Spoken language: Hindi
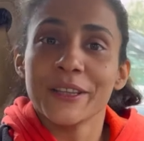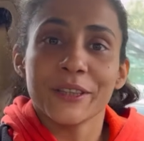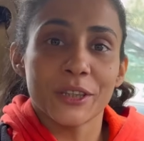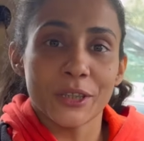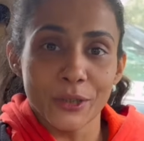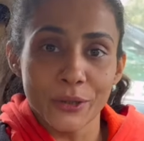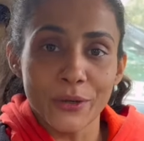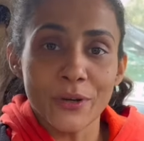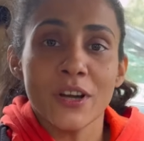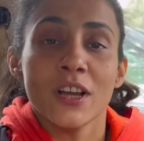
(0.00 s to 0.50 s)

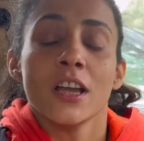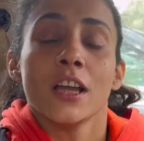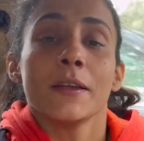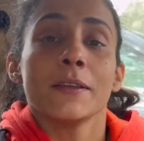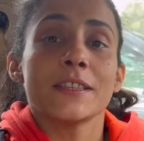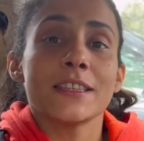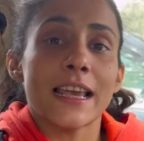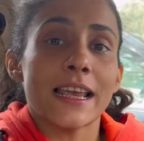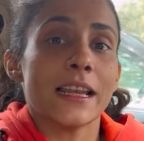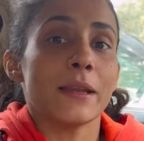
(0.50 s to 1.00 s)
तो
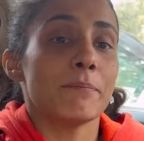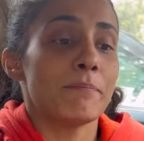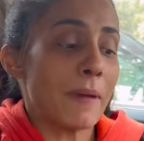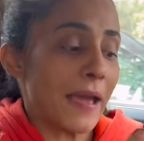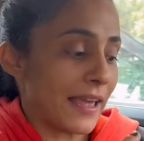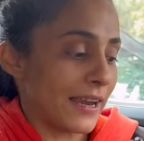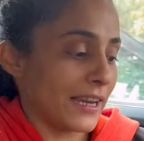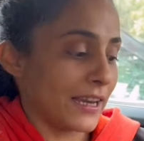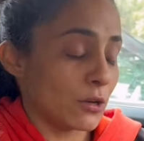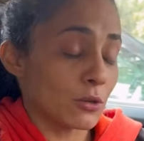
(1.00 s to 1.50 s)
चल
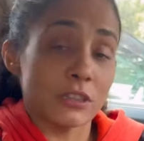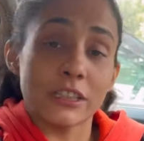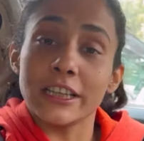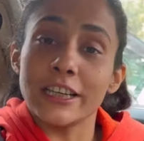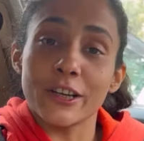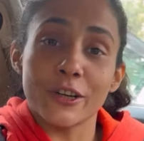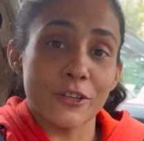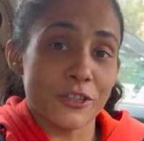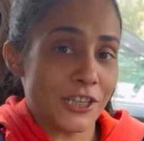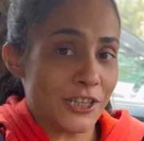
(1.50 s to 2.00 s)
पहले उसके लिए
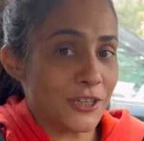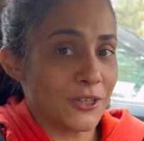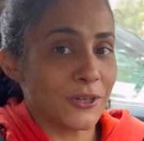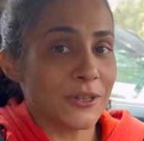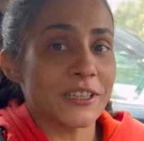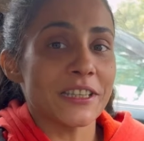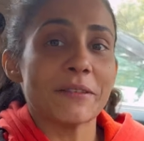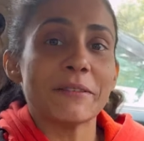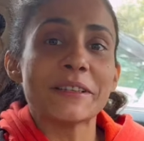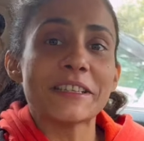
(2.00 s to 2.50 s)
कुछ चीजों को
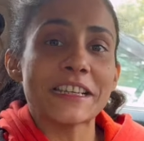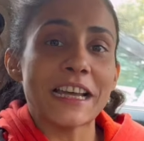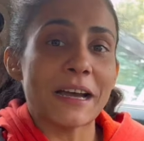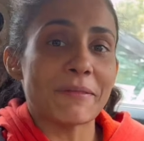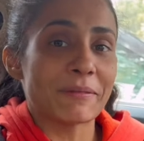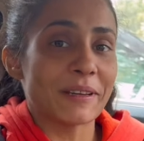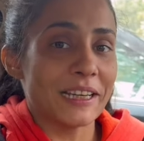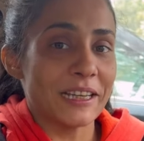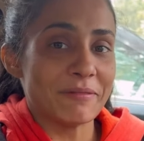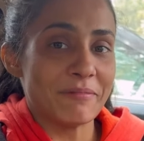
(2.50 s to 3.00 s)
समझना
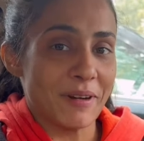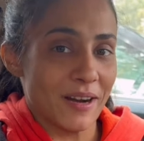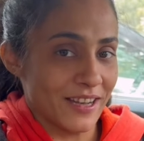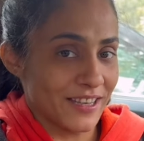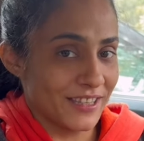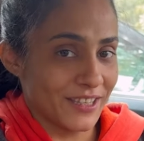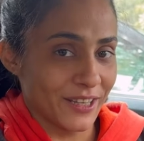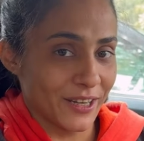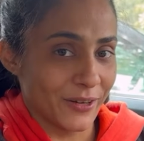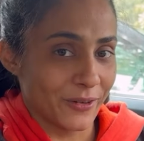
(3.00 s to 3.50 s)
आपके लिए बहुत
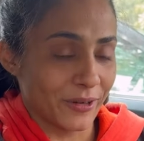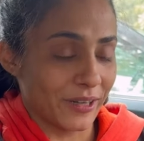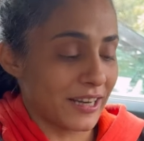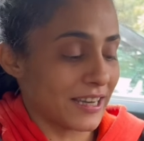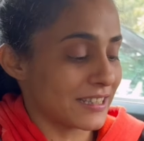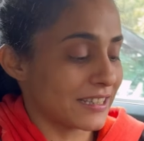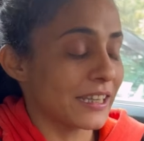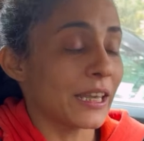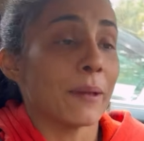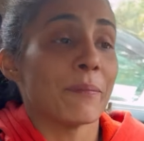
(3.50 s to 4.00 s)
ज़रूरी है
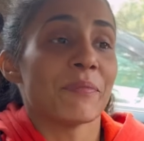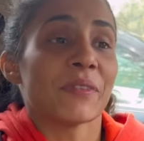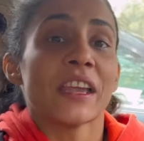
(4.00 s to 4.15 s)
सी